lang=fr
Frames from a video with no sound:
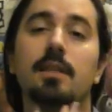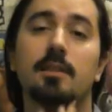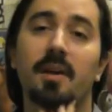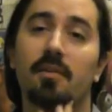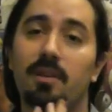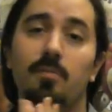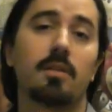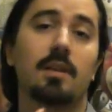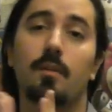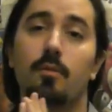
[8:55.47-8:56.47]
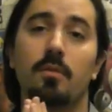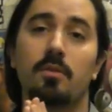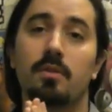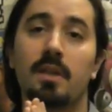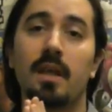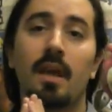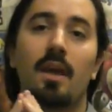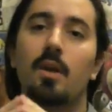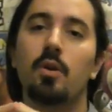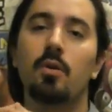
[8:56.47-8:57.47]
J'espère vraiment qu'à un moment donné,
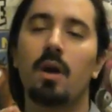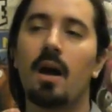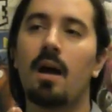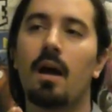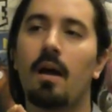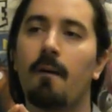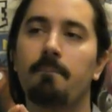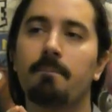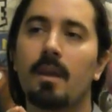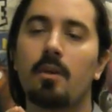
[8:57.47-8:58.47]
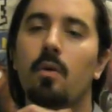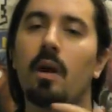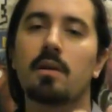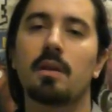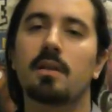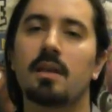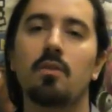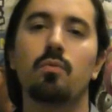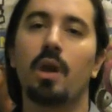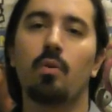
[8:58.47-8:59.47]
il y, aura une
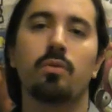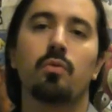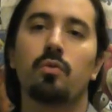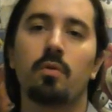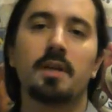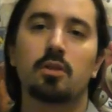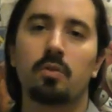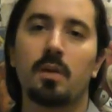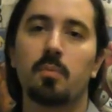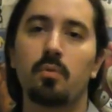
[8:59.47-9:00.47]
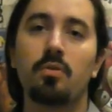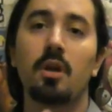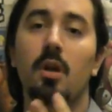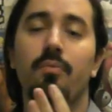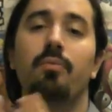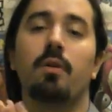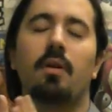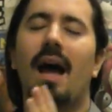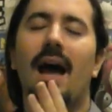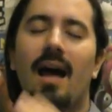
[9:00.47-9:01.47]
intrigue où ils retourneront à Storybrooke
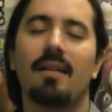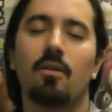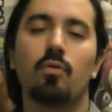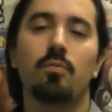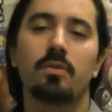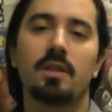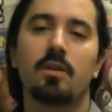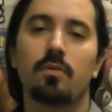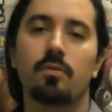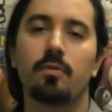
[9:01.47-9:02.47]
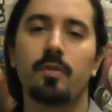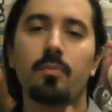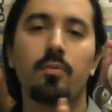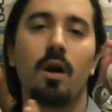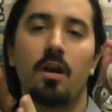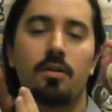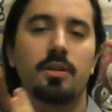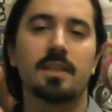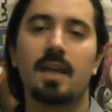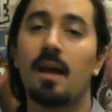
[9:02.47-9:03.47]
dans le monde des contes de fées pour
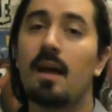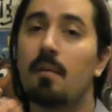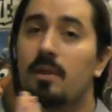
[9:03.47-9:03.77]
arranger ça.